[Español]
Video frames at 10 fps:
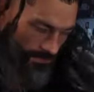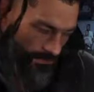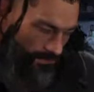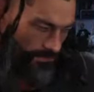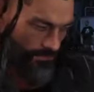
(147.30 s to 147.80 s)
por un
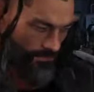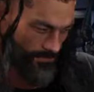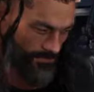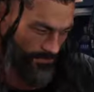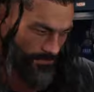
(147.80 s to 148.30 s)
lado el
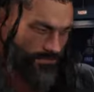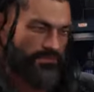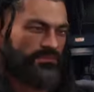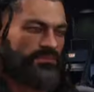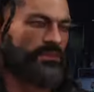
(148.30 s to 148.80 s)
equipo de
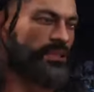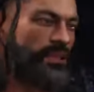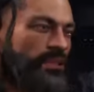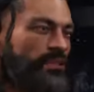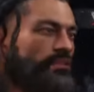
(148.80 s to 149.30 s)
Roman
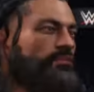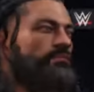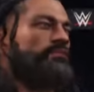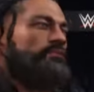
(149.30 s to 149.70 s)
Reigns.